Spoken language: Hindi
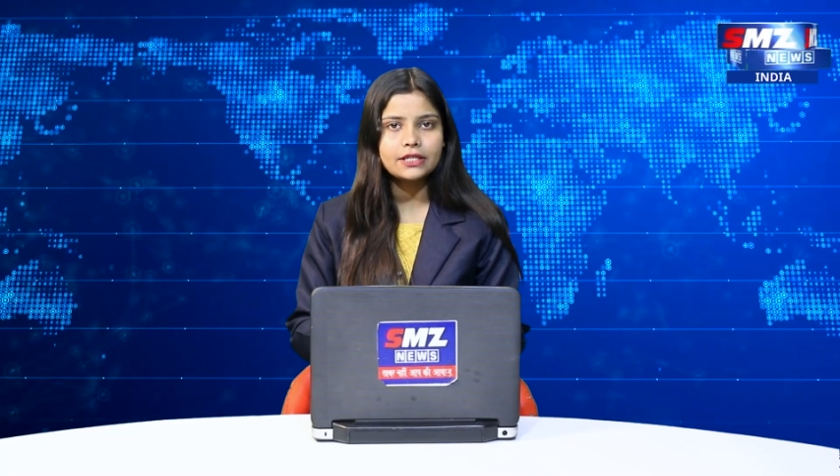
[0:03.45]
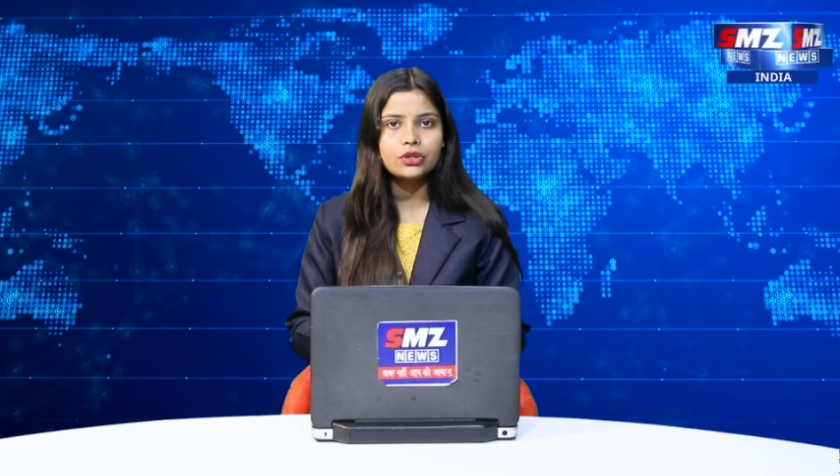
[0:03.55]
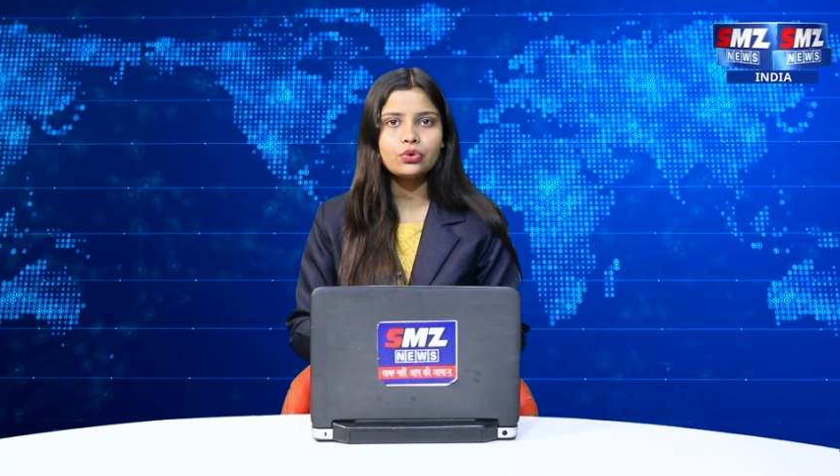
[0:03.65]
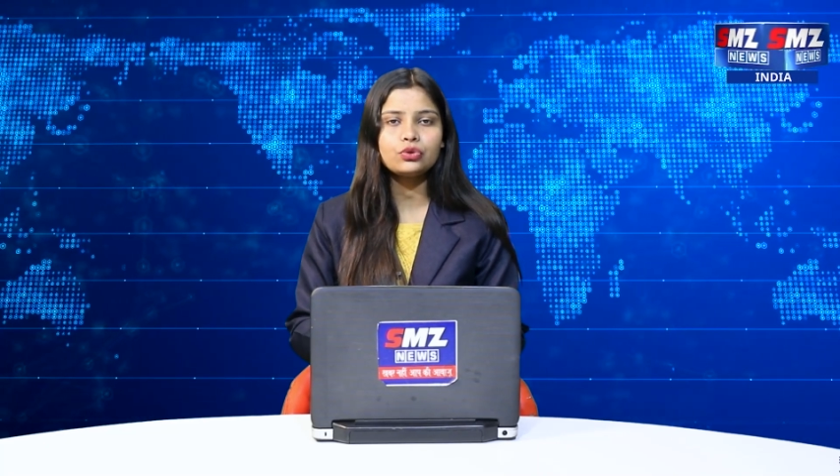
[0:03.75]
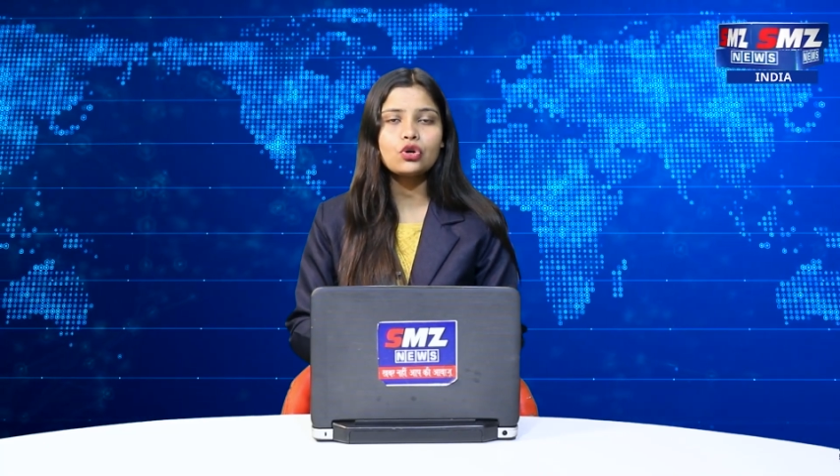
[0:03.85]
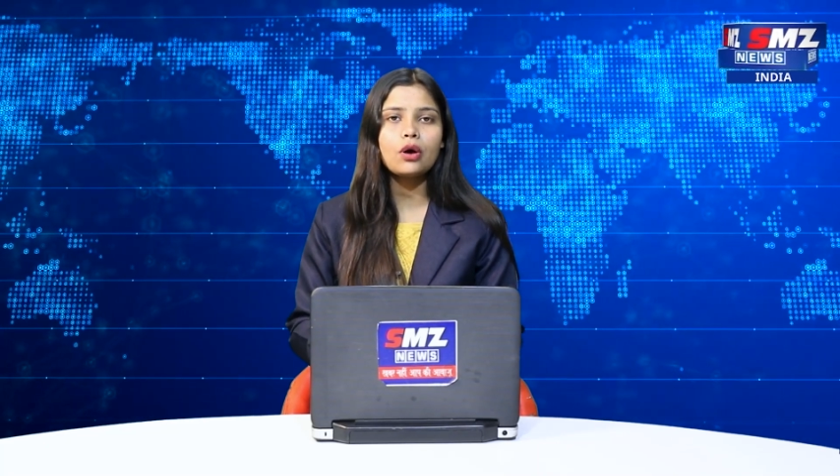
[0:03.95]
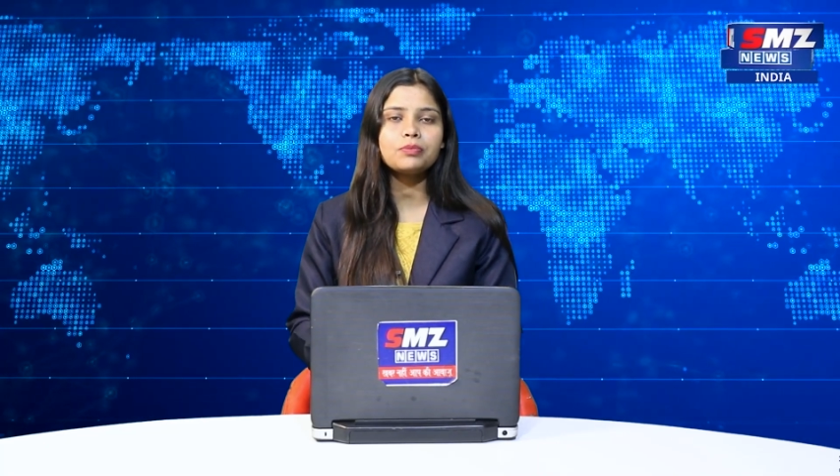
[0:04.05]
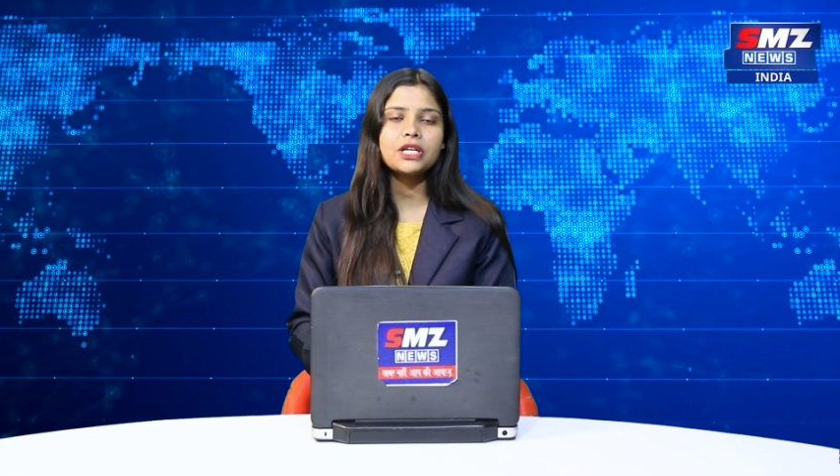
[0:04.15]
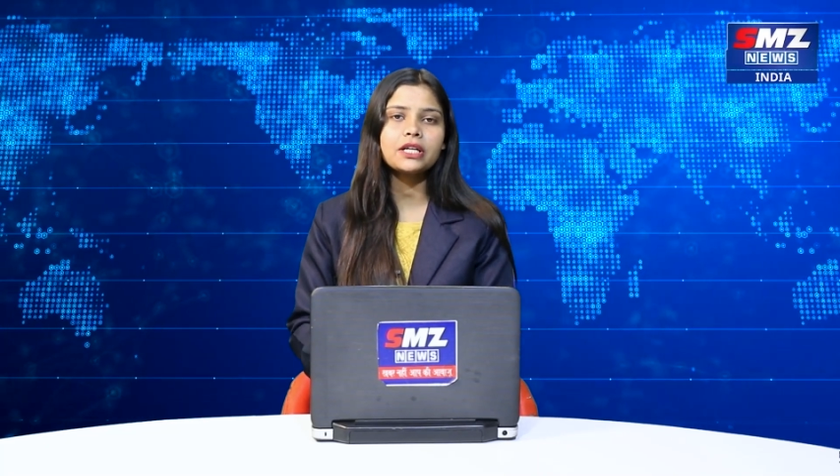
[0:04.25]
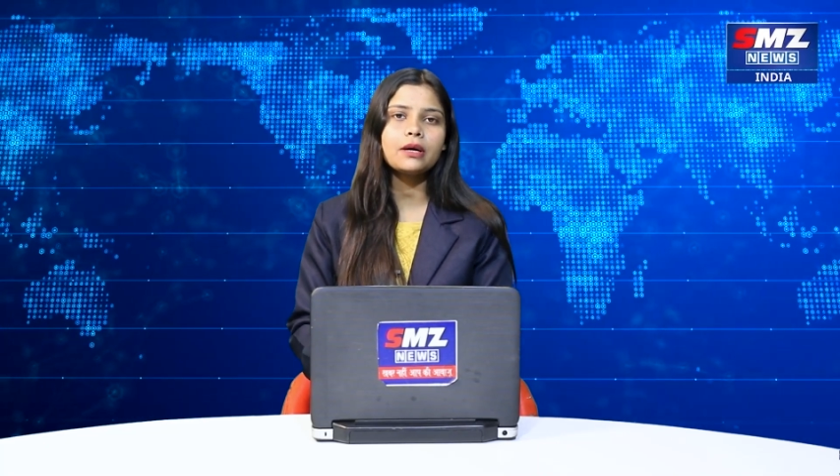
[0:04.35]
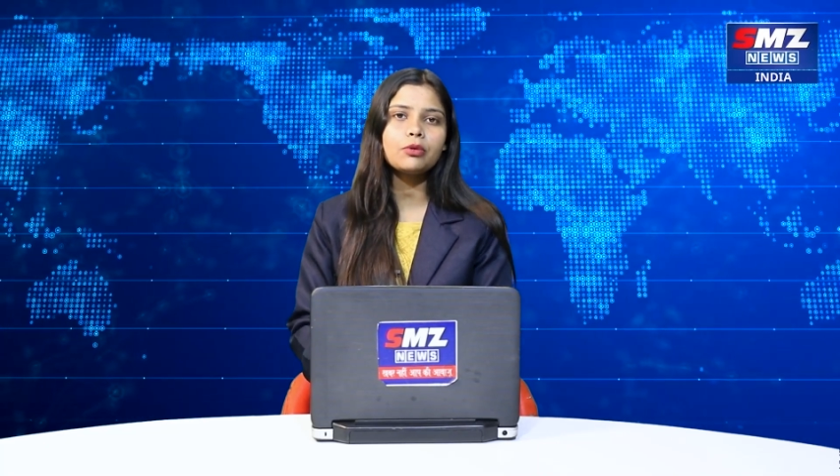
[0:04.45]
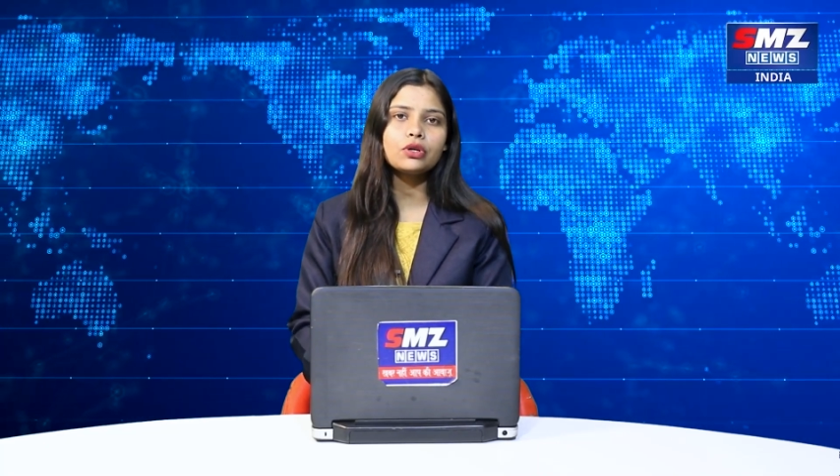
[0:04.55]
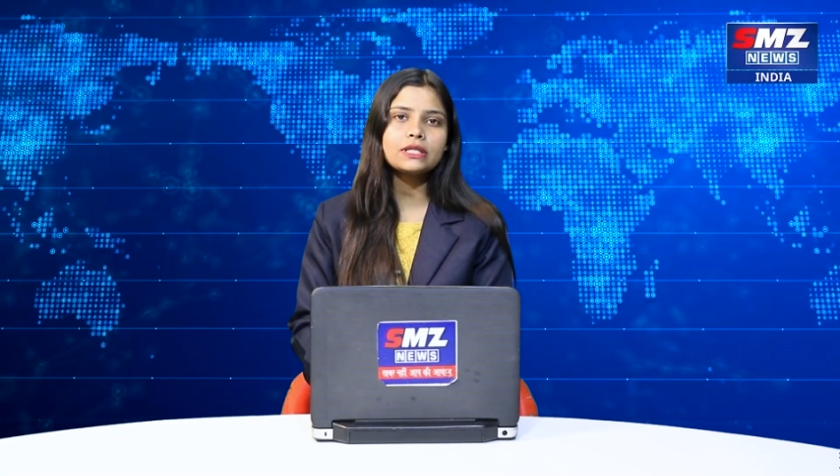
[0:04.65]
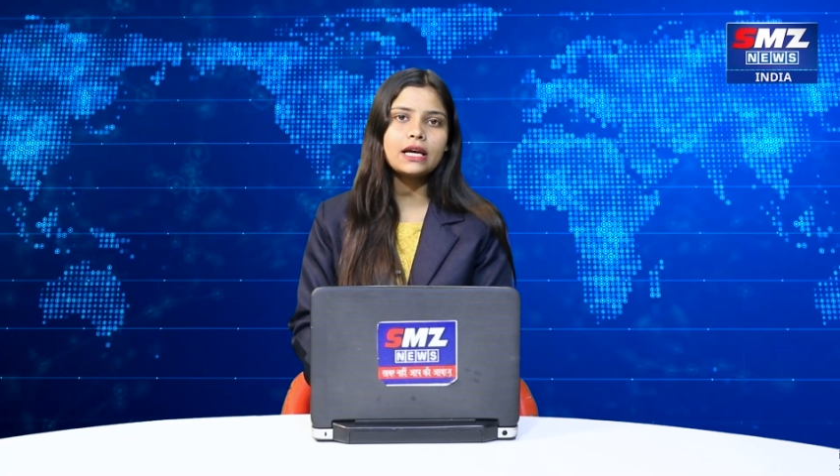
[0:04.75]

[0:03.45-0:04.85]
हाजिर हूं टॉप टेन खबरों